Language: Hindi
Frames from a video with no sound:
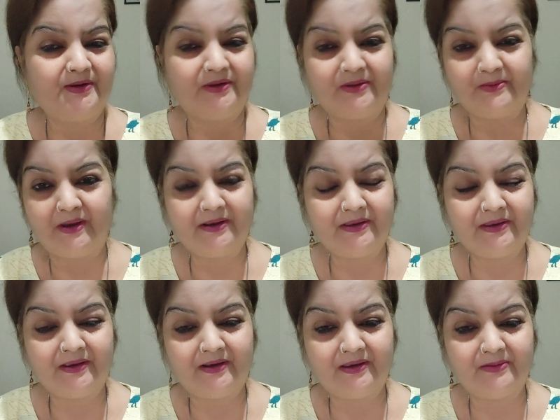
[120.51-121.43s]
दिमाग
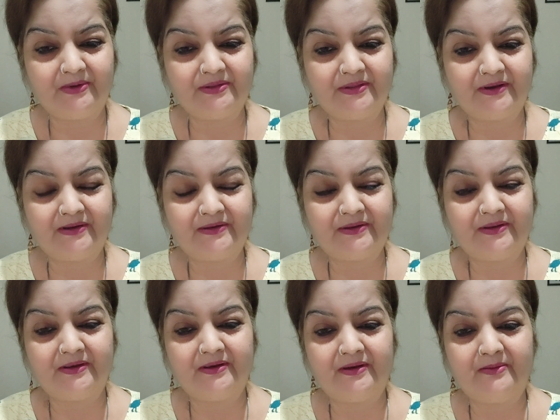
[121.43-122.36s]
की आंखें बंद रहती
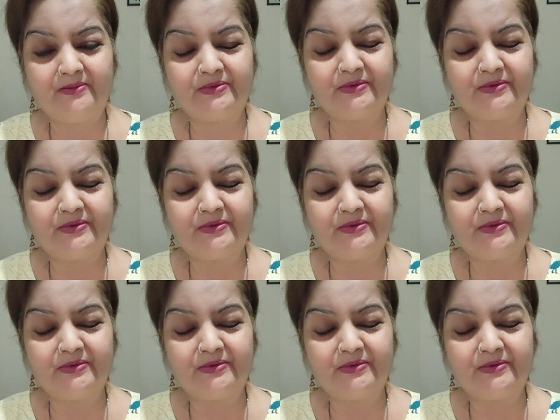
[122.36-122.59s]
हैं हम